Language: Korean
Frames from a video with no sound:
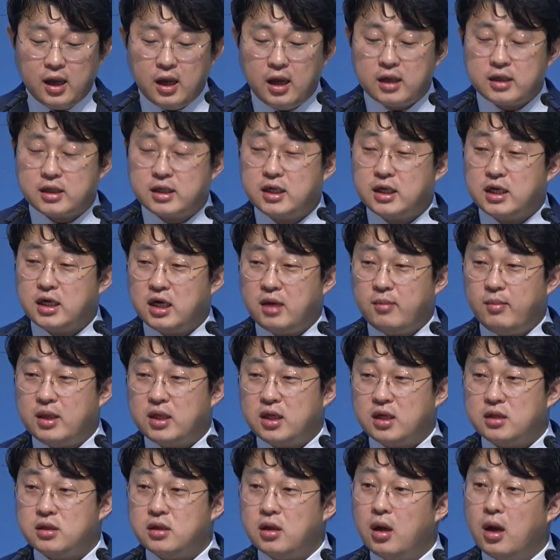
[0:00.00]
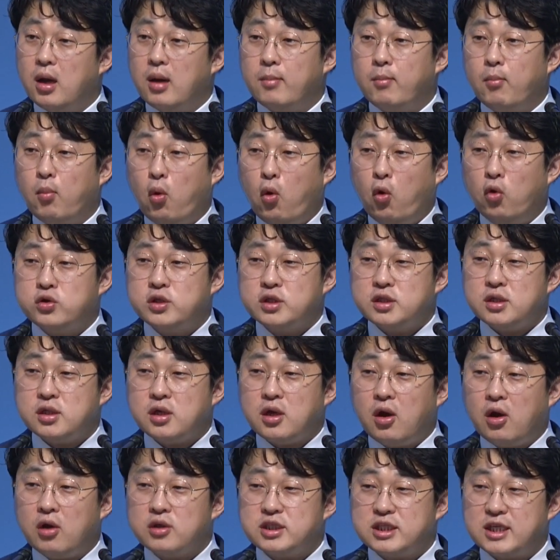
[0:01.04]
그 의미는 모든
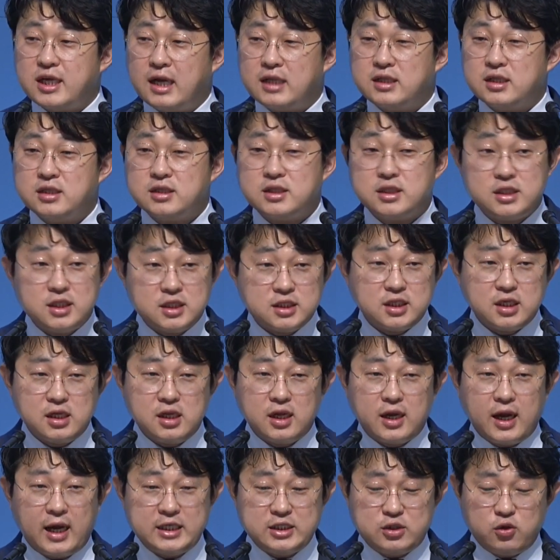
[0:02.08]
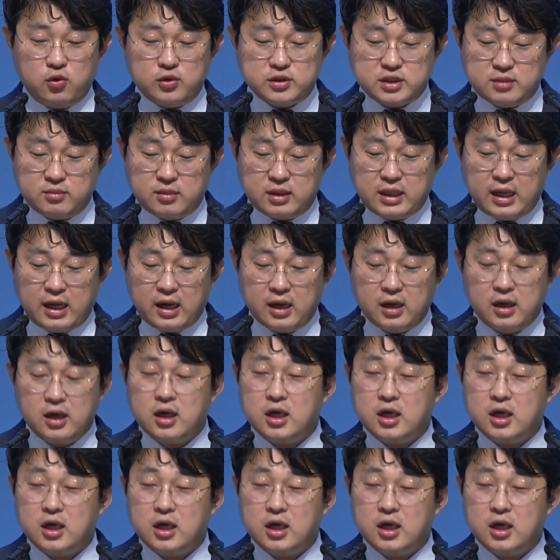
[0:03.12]
것이라는 뜻을 가지고 있습니다.